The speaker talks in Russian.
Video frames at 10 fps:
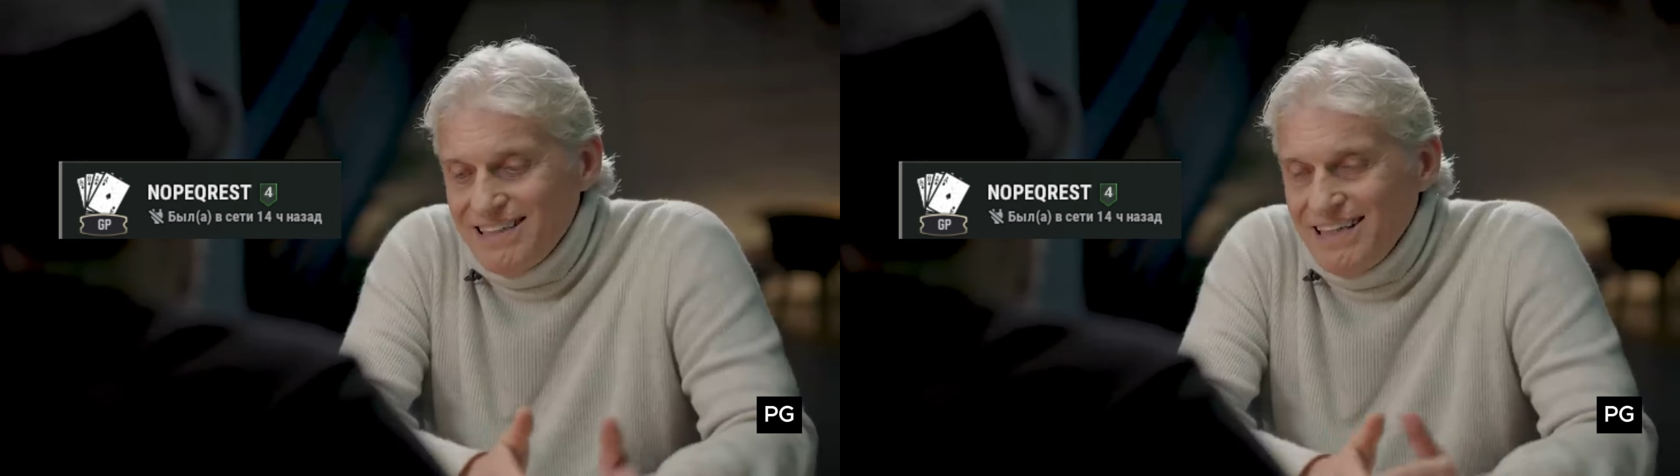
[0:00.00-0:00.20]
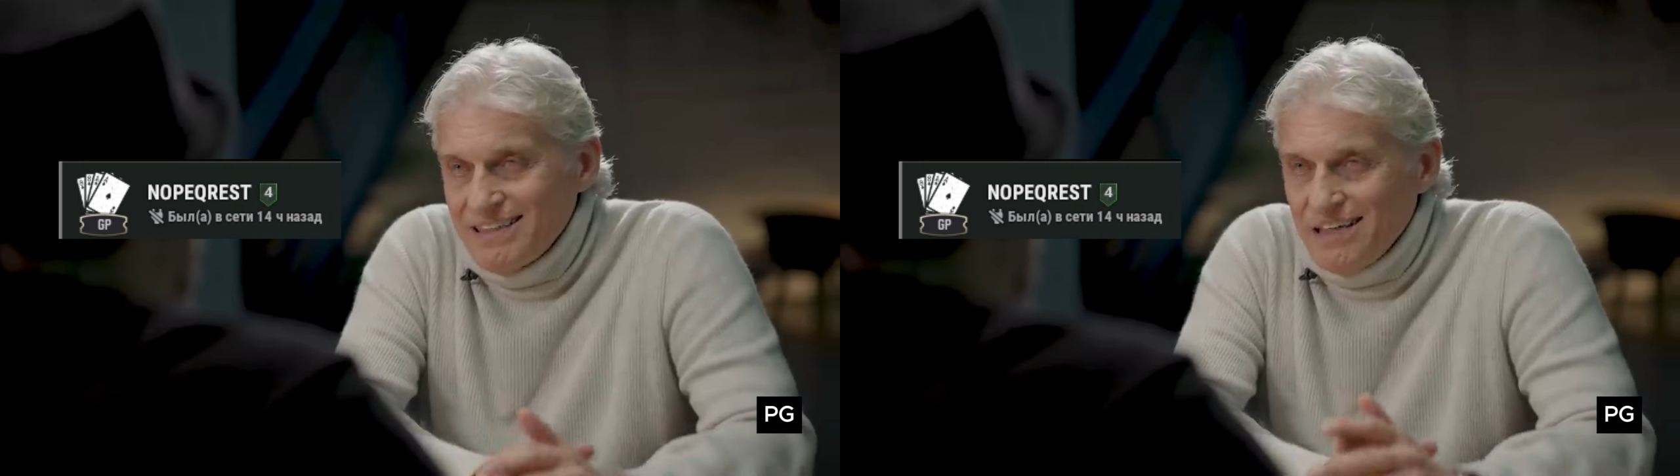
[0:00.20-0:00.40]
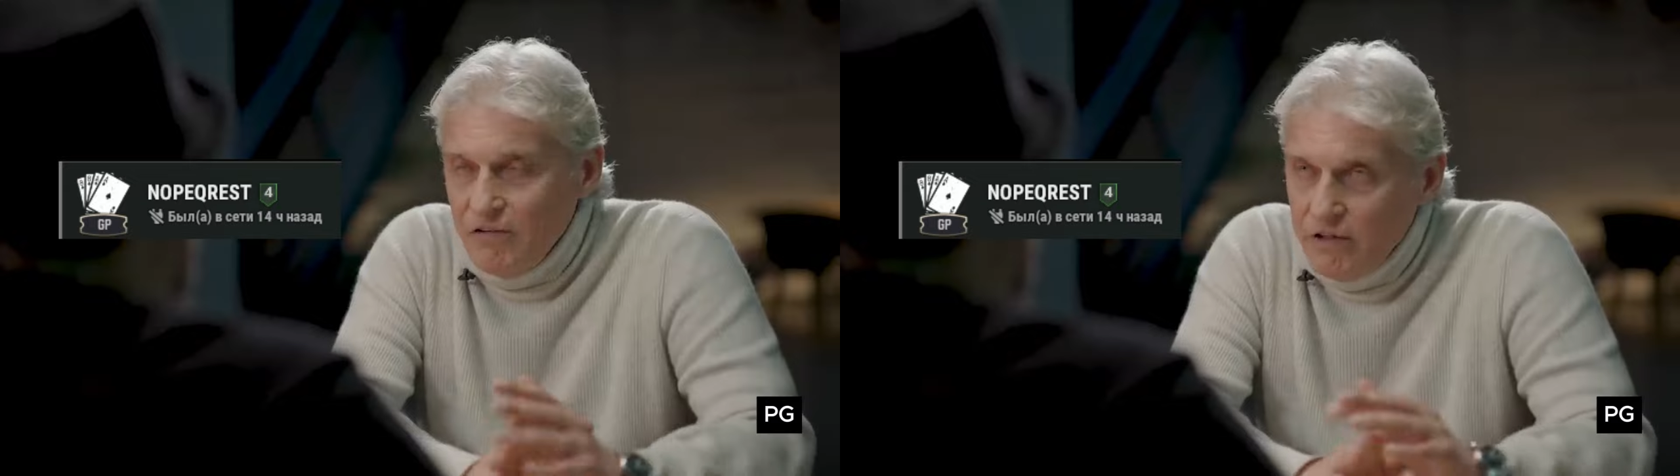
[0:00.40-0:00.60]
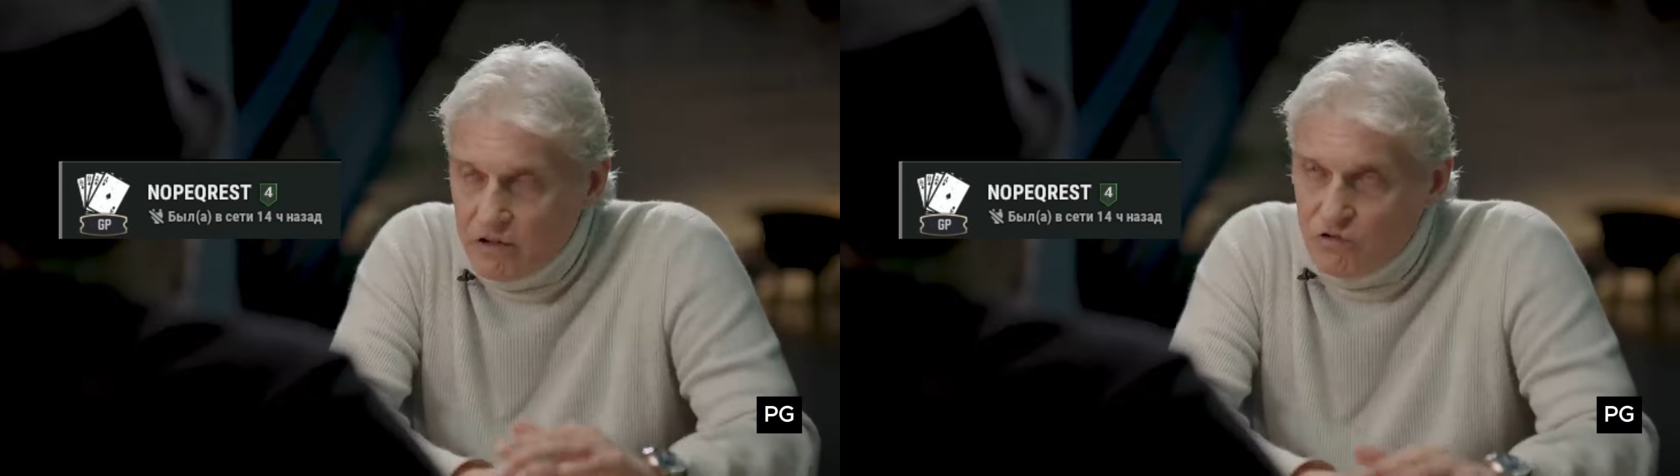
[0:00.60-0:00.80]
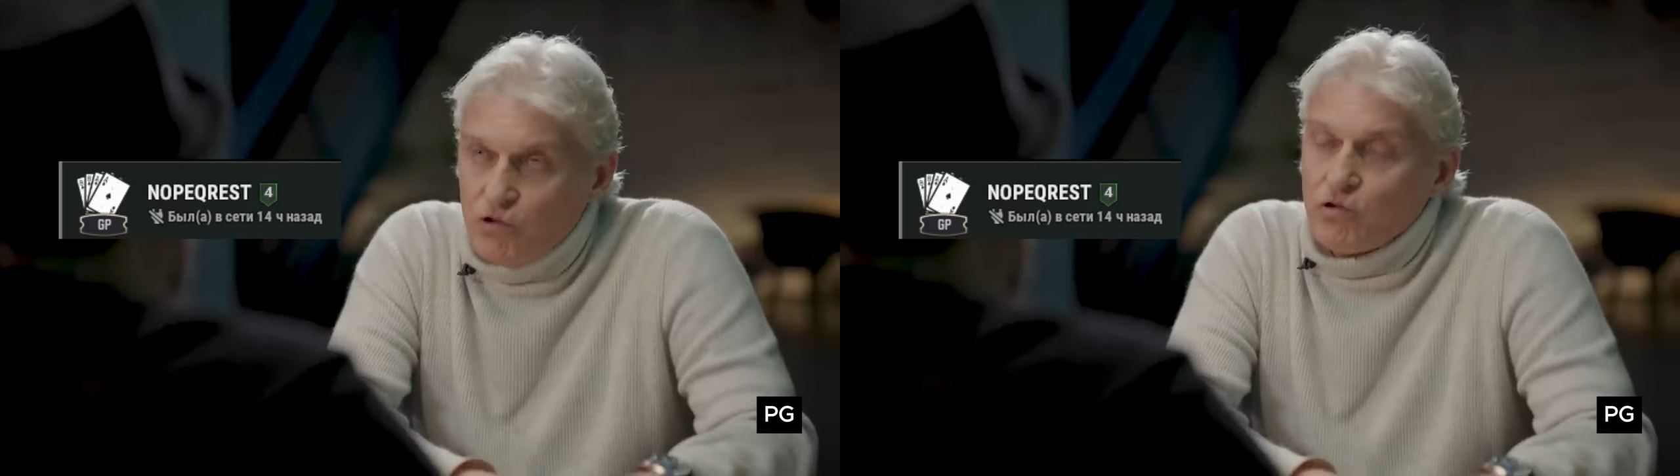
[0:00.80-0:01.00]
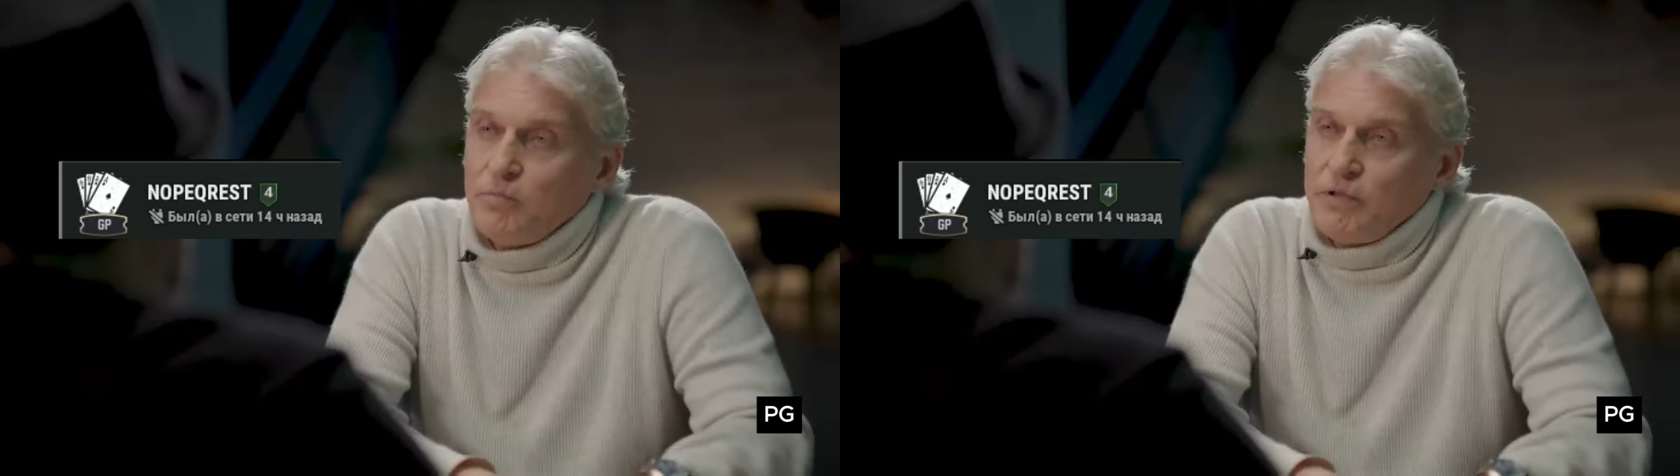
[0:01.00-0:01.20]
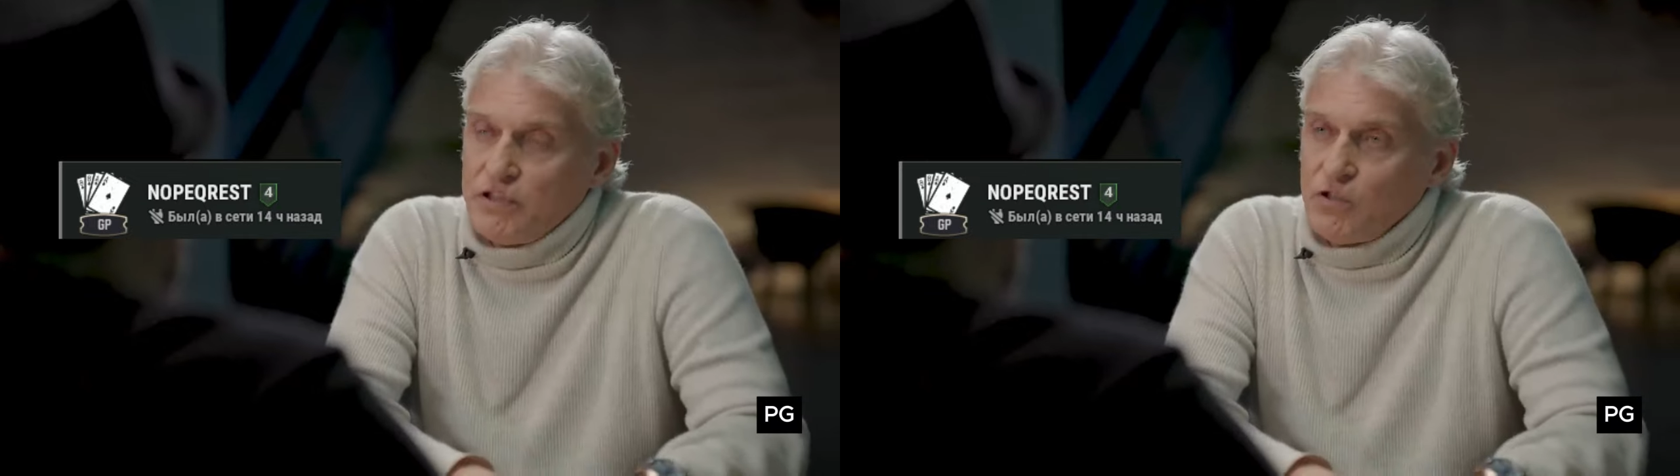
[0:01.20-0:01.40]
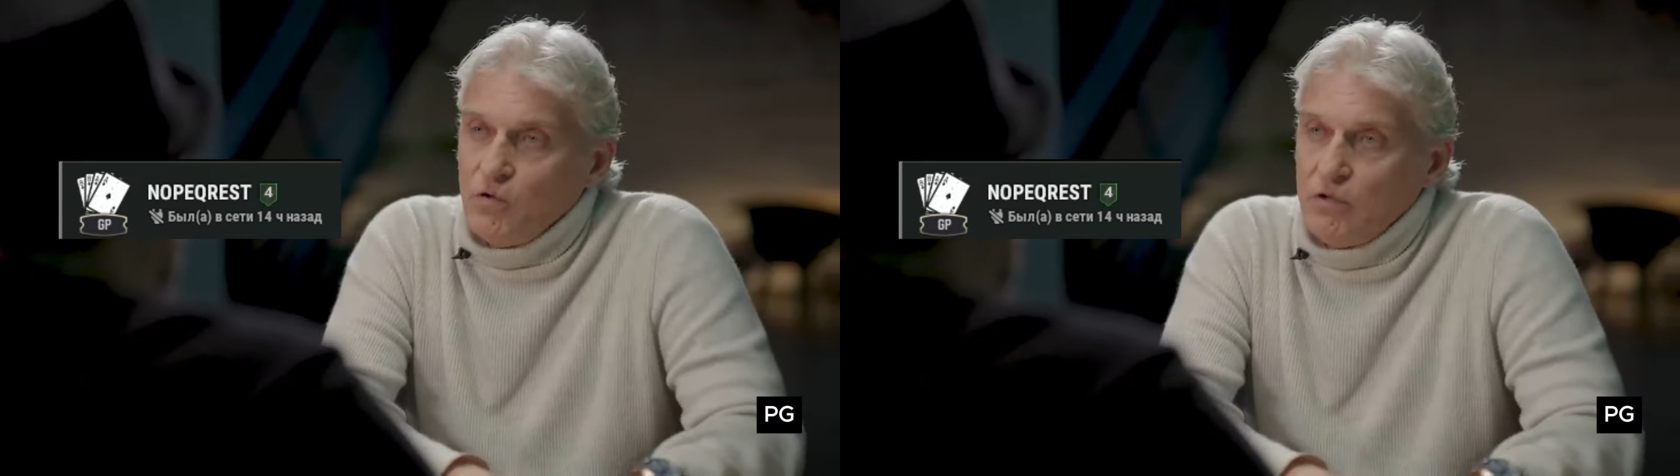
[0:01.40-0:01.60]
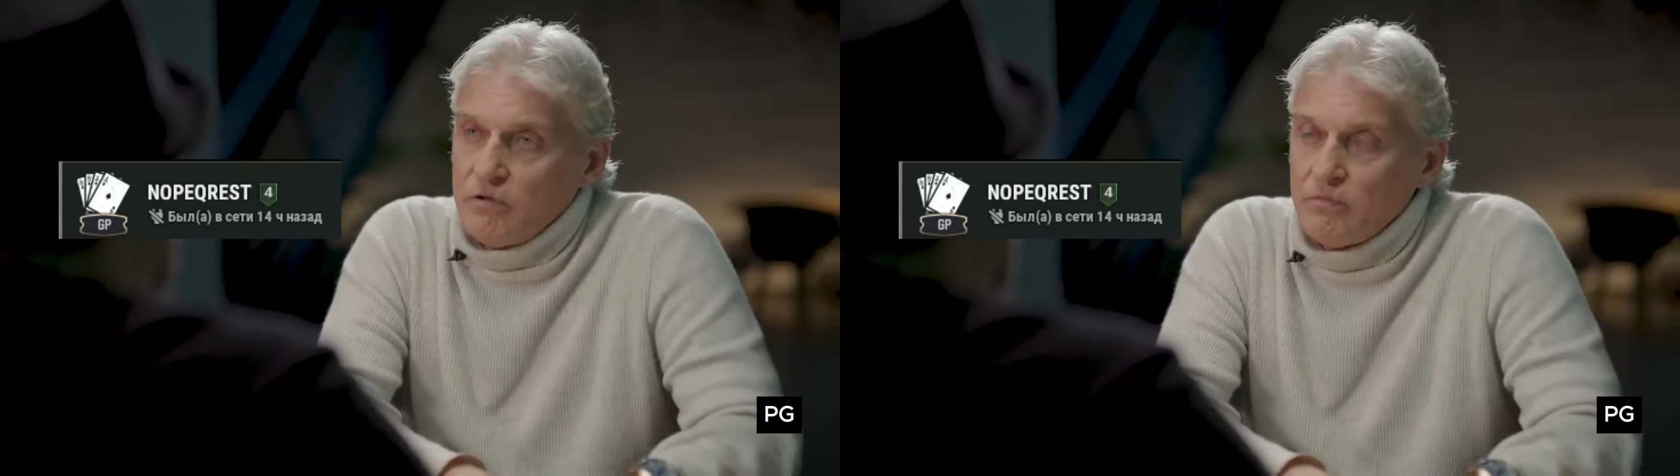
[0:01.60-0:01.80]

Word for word: ненавидит все, что происходит.